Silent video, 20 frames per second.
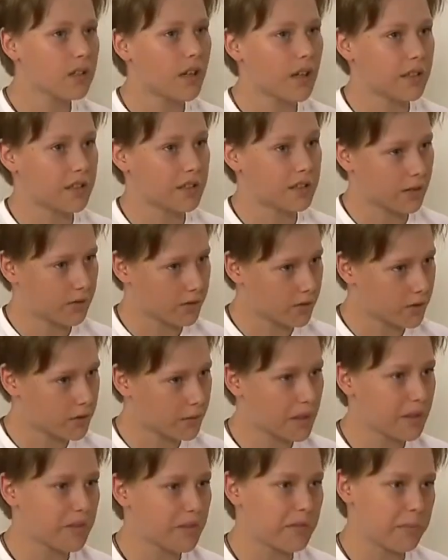они там
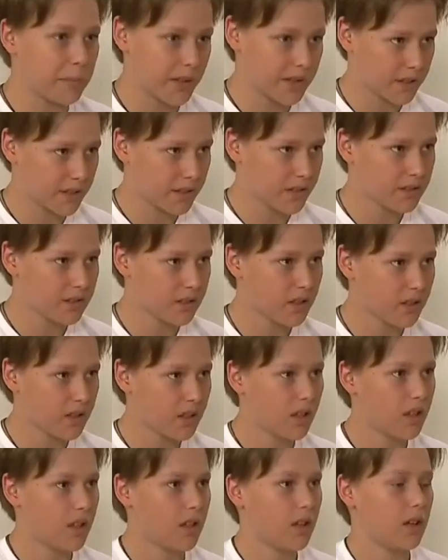выступали в Мексике.
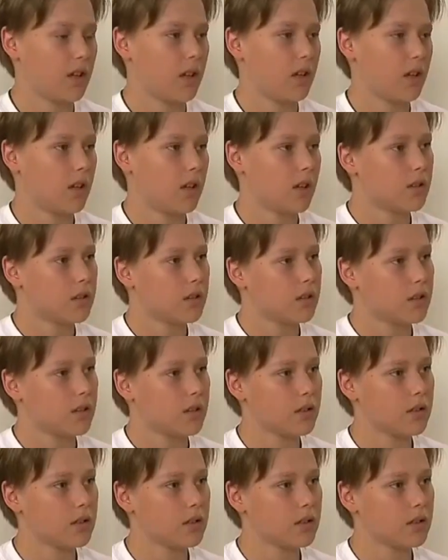И...